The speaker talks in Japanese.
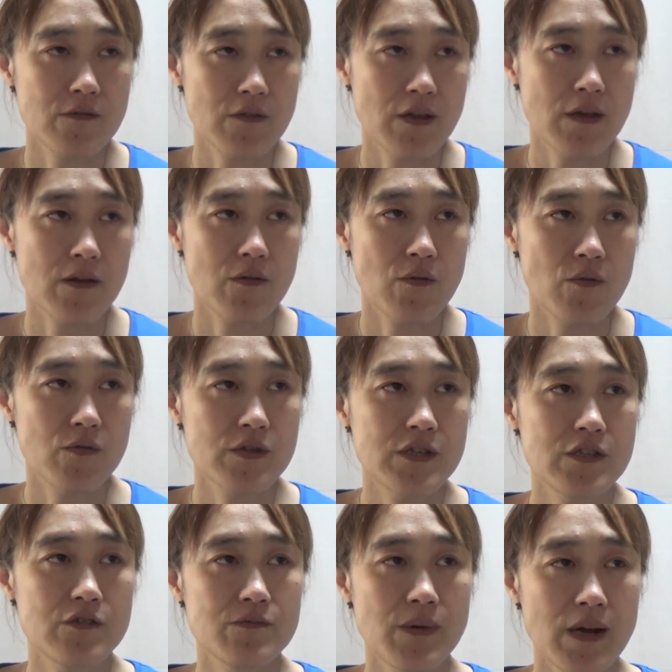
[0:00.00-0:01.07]
ね、お
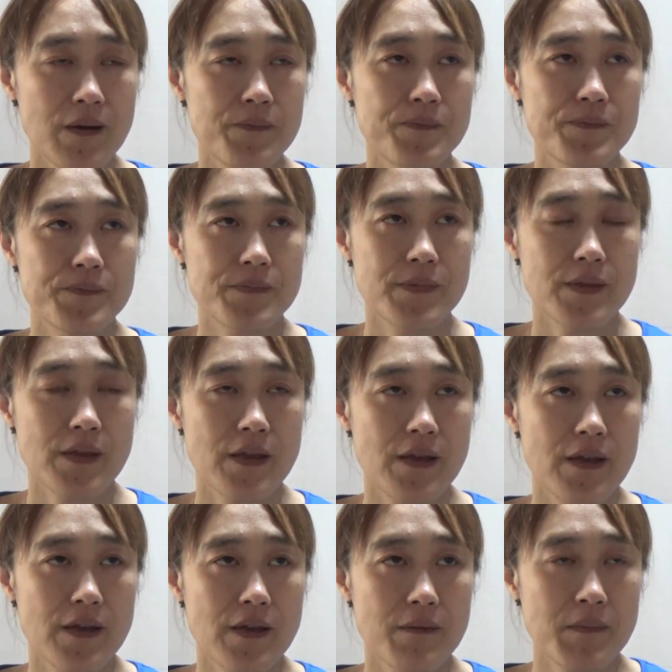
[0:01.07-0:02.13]
昼間、
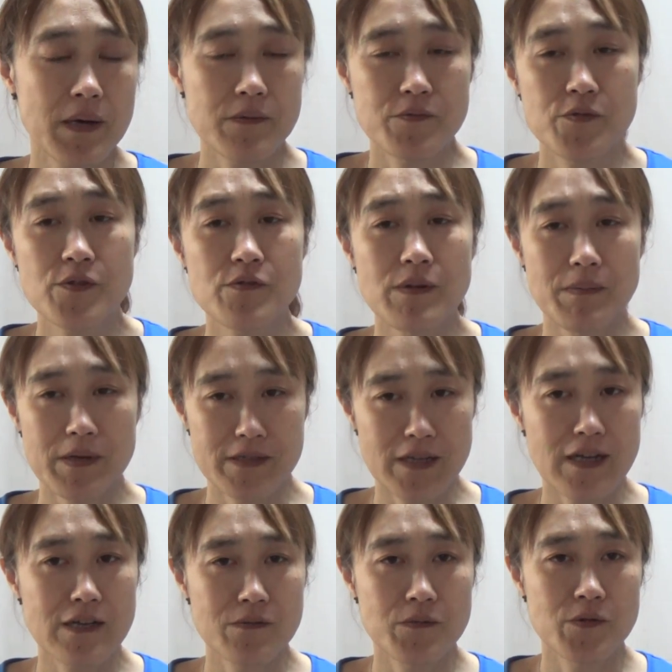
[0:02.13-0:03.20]
えー、まあ冬は
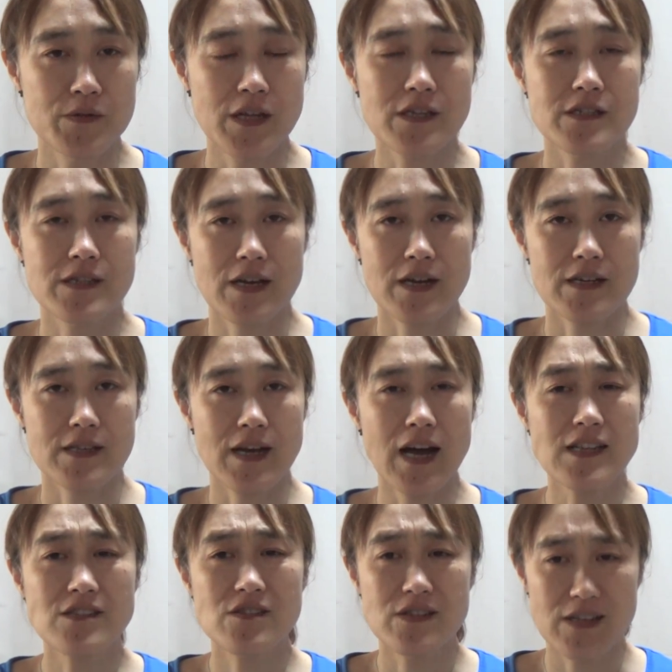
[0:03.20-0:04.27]
別やけども、夏なんかやった
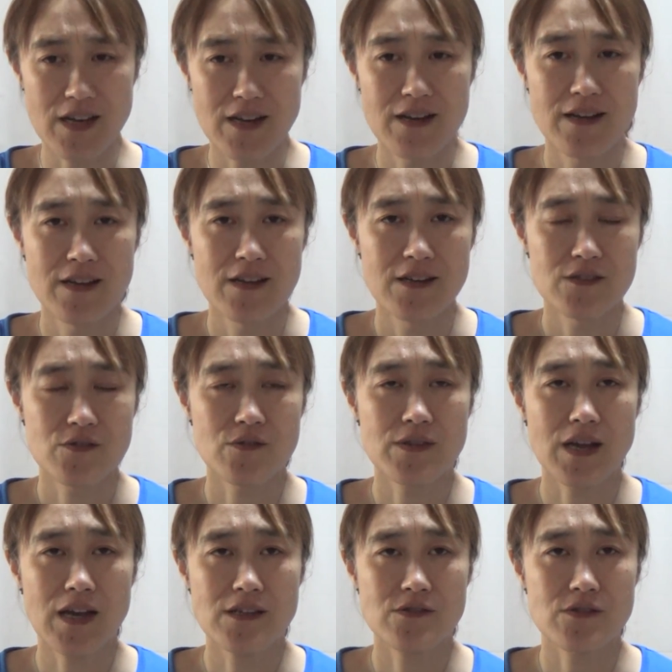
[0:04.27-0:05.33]
ら暑いやん。そ
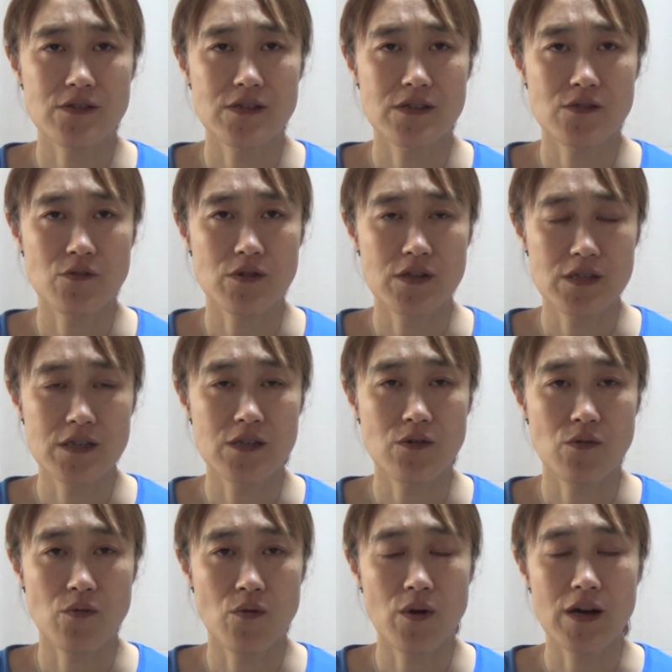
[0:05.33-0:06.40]
んな暑い時に
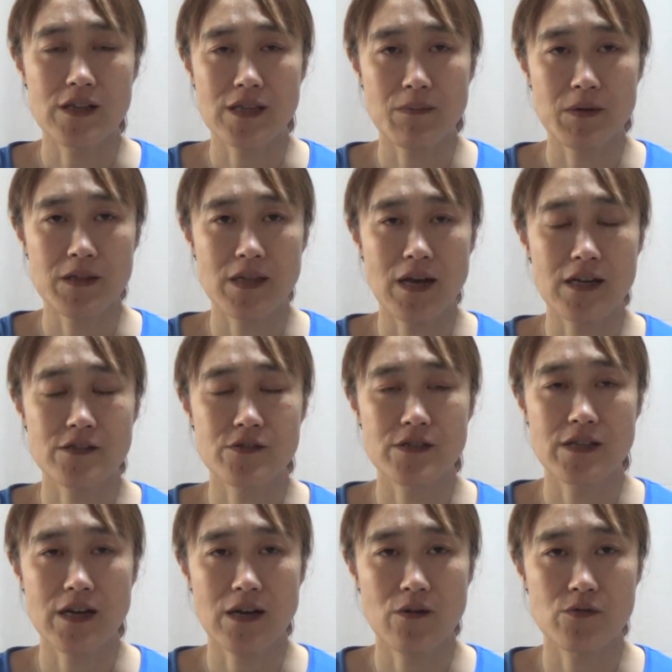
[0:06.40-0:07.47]
ご飯食べて暑
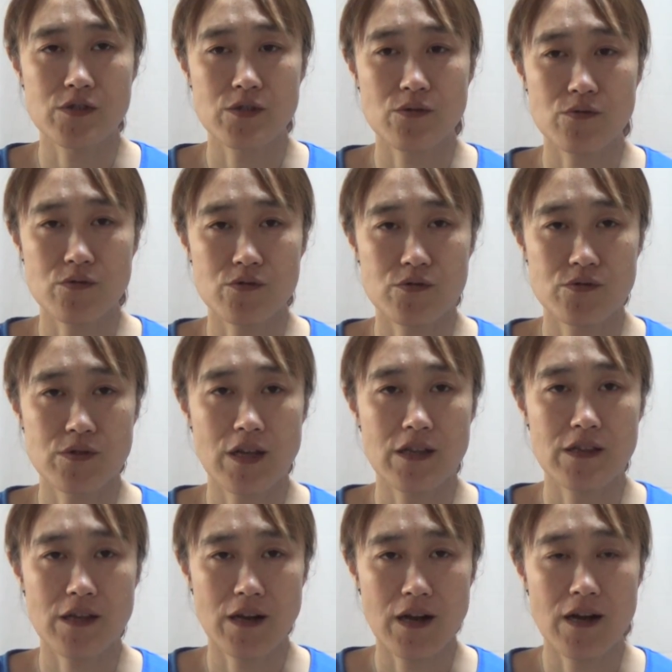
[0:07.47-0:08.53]
い中お仕事すんの
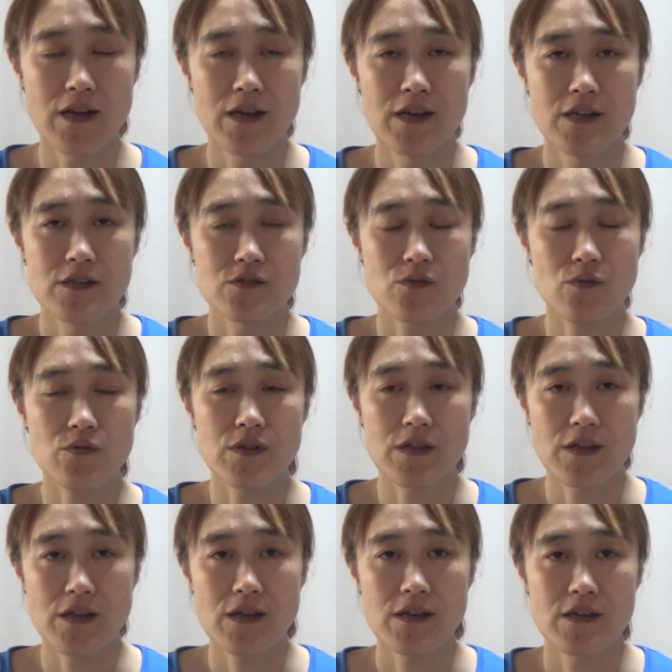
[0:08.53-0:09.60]
やったら、そこ
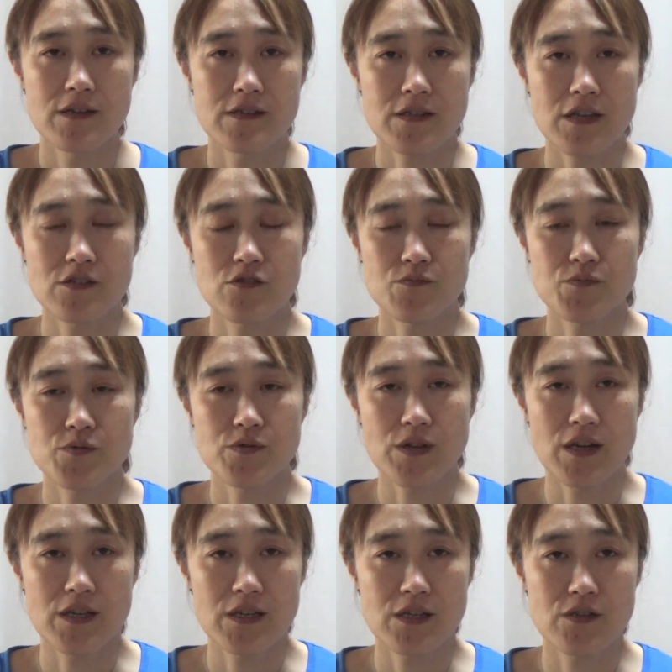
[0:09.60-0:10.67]
でね、30分
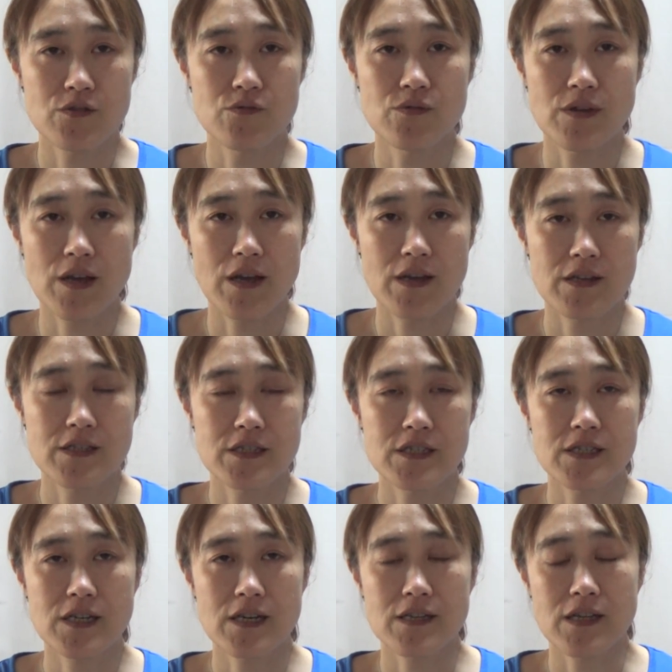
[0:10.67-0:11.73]
なり休憩、1
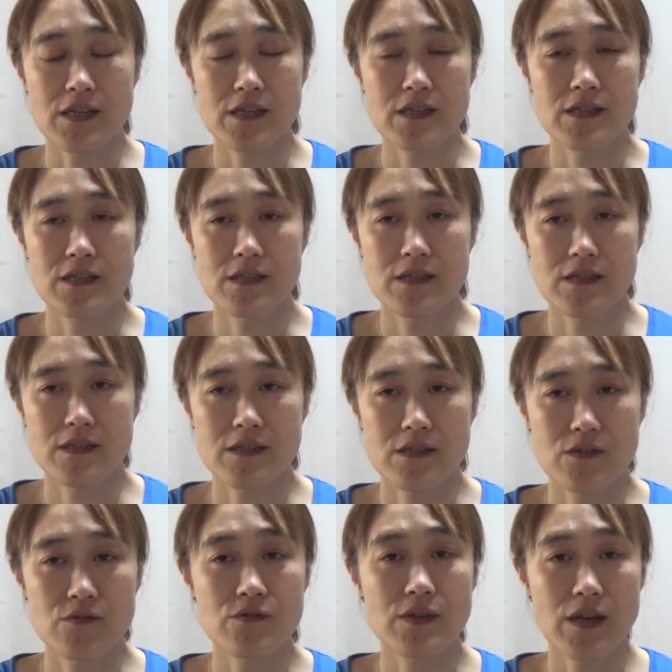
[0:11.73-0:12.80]
時間なり
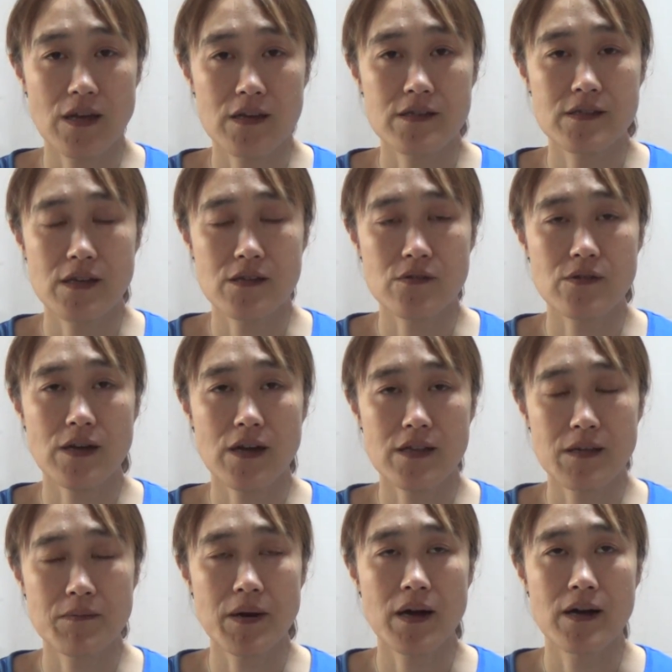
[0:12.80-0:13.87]
休憩して、その中
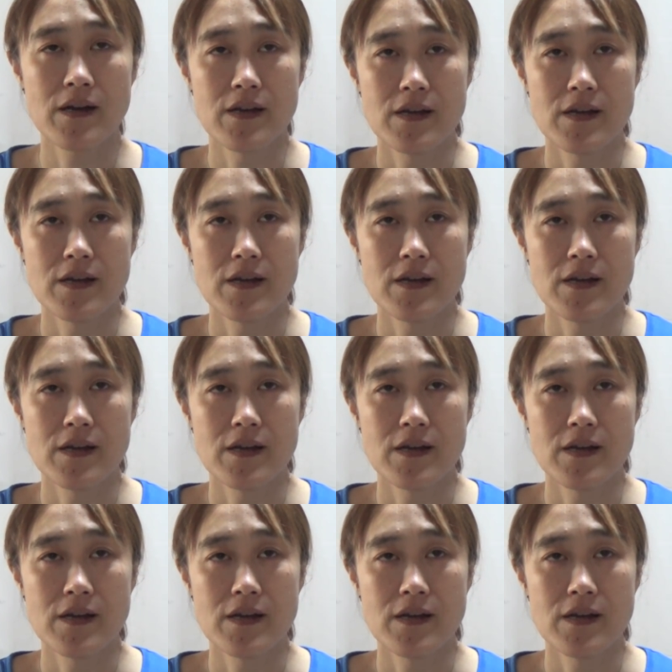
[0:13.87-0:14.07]
でまあ